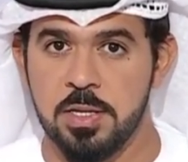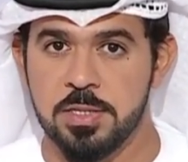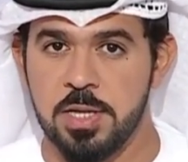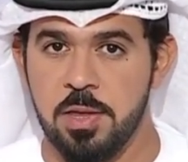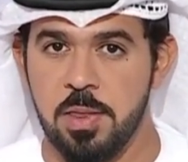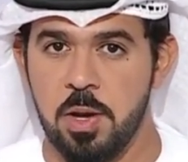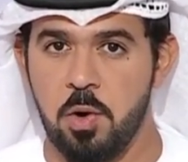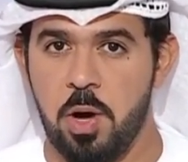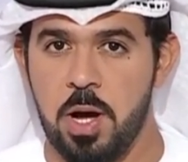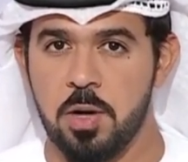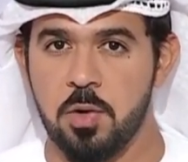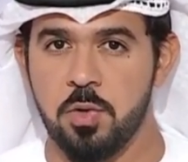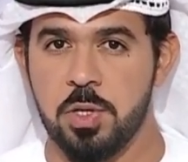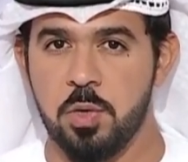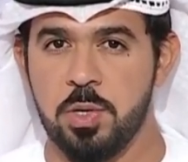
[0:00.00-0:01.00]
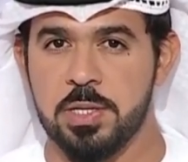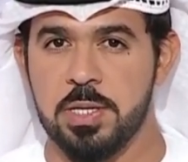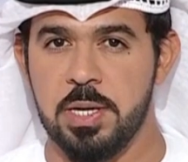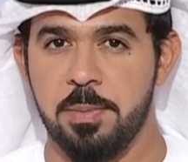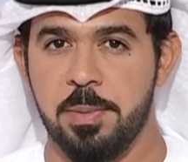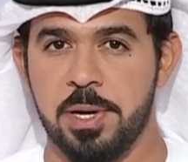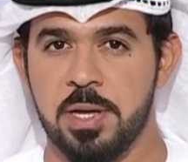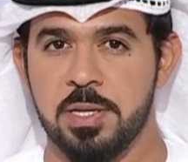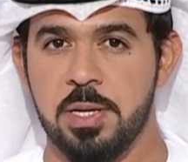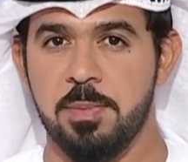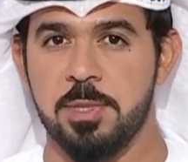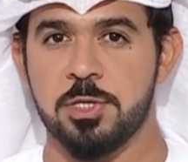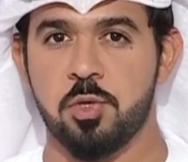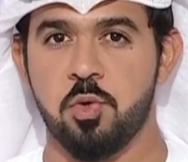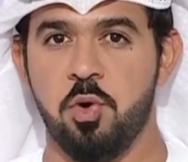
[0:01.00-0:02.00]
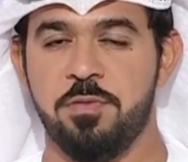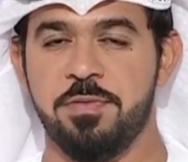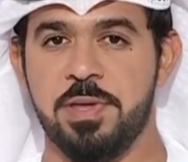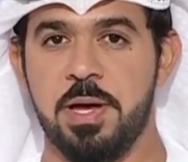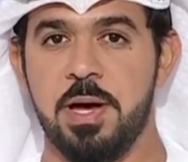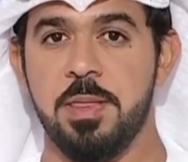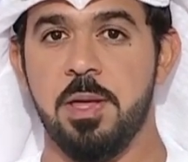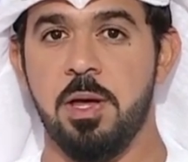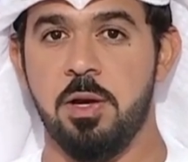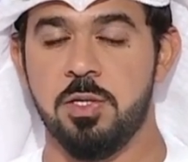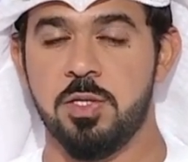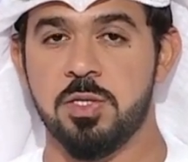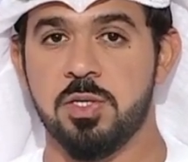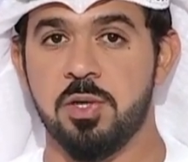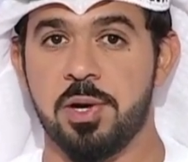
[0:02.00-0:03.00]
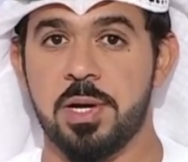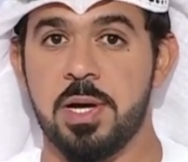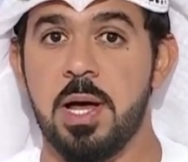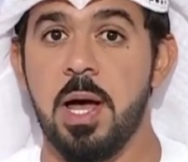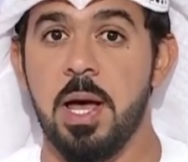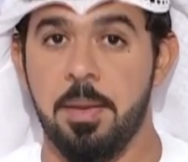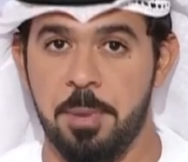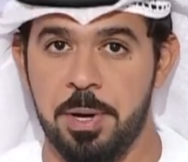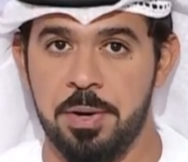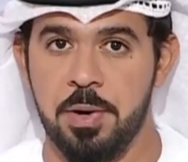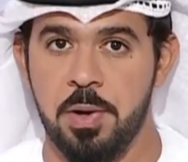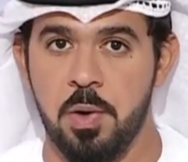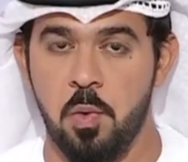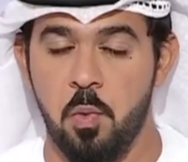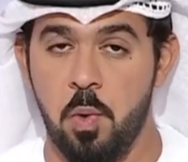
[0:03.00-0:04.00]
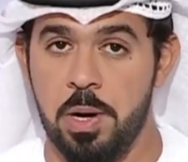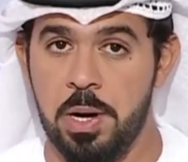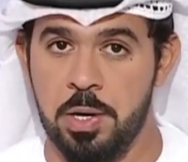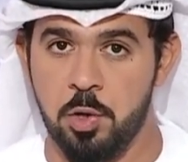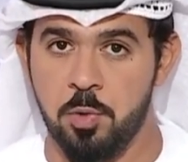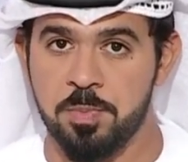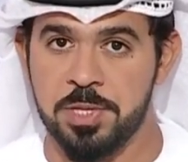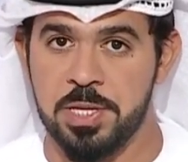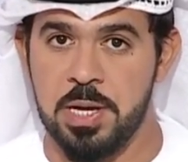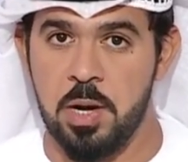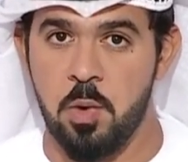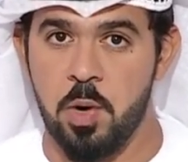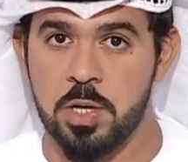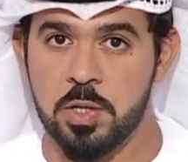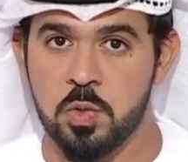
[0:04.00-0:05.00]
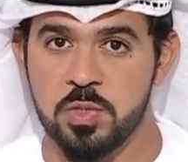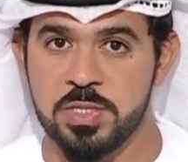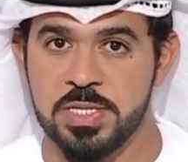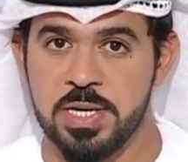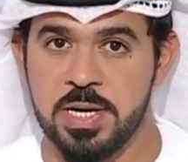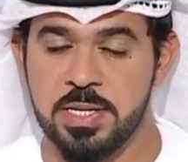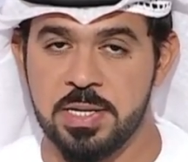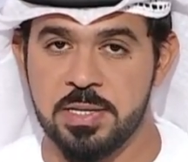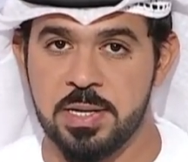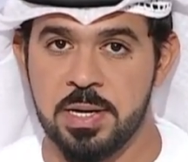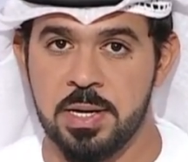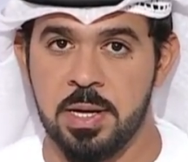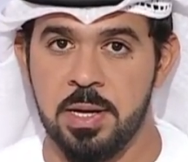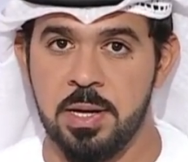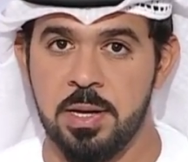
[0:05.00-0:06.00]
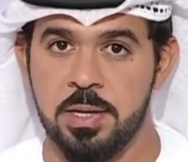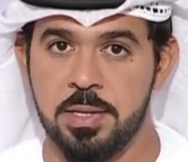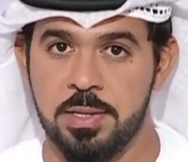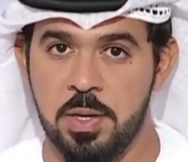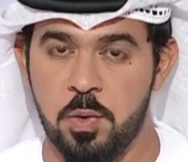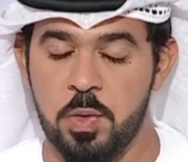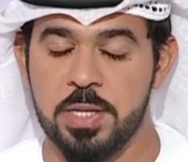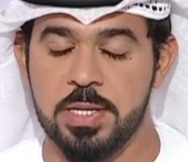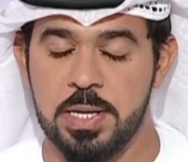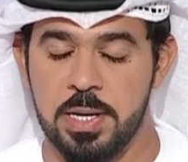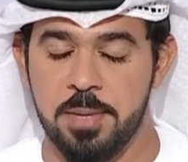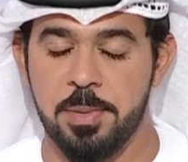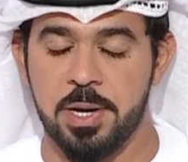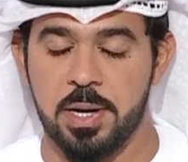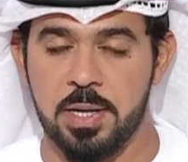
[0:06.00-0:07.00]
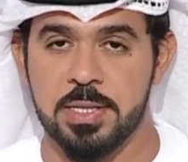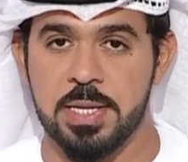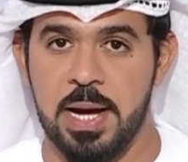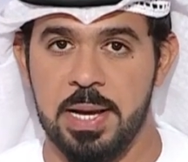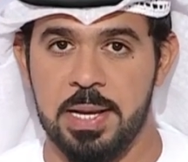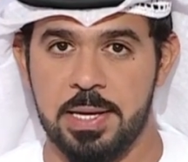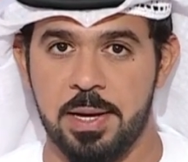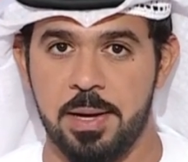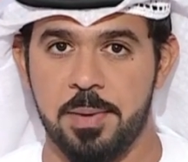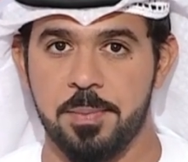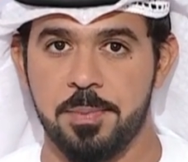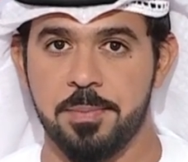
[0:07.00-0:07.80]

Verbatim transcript: سيظل حق دولة الإمارات المشروع في هذه الجزر قائما ولن يبطل الوقت سيادة دولة الإمارات عليها